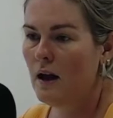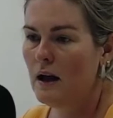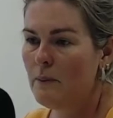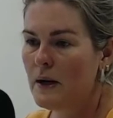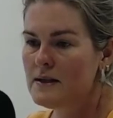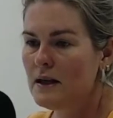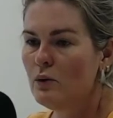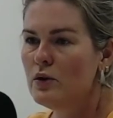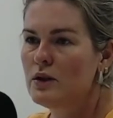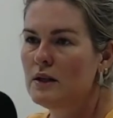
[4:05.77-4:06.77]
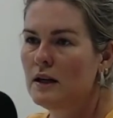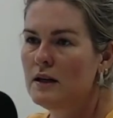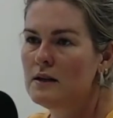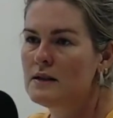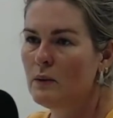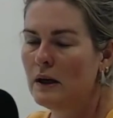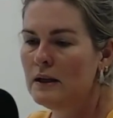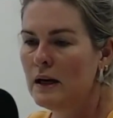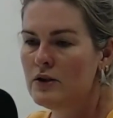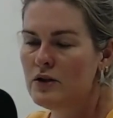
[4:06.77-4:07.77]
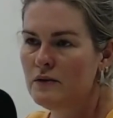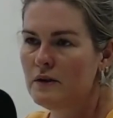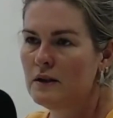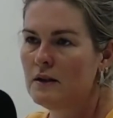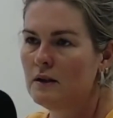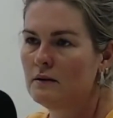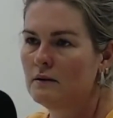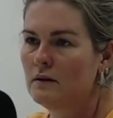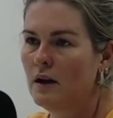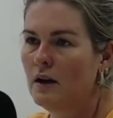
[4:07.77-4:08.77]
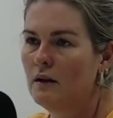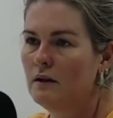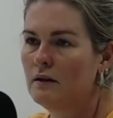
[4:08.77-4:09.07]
é para a saúde da criança, é qualidade de vida, né?